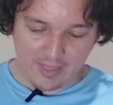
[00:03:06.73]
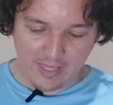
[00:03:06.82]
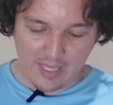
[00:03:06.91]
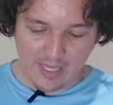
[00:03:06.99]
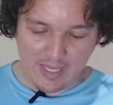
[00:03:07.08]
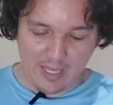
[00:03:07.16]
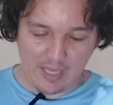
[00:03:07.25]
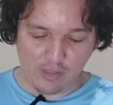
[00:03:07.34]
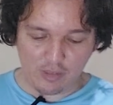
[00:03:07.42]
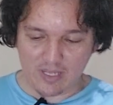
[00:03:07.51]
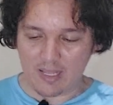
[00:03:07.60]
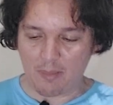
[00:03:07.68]
que
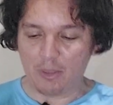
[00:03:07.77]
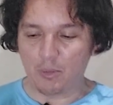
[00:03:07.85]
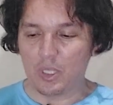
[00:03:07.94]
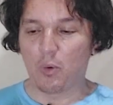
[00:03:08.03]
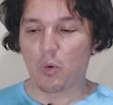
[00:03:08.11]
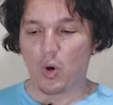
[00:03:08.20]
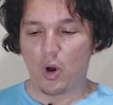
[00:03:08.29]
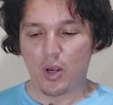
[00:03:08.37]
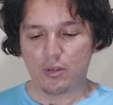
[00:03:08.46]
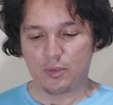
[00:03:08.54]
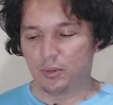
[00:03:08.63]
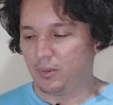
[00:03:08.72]
eles já sabem do que eu
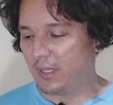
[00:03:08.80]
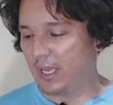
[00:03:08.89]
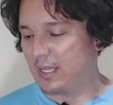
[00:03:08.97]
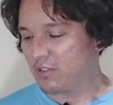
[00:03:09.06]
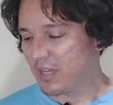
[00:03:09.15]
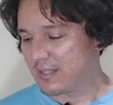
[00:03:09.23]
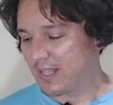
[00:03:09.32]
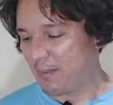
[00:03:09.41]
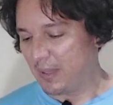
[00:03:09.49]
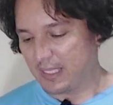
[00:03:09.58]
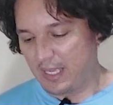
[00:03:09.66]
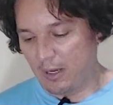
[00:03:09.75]
gosto, eles já
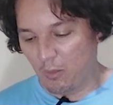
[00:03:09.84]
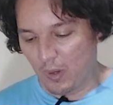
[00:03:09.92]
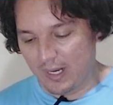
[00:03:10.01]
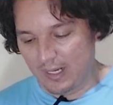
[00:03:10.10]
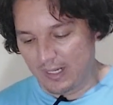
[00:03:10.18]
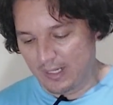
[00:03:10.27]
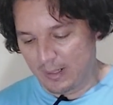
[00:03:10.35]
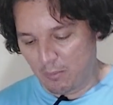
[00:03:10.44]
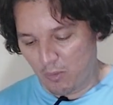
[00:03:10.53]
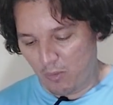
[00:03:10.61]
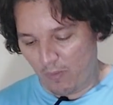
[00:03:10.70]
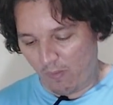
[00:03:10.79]
sabem que eu
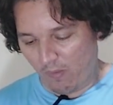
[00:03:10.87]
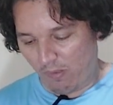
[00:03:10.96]
amo,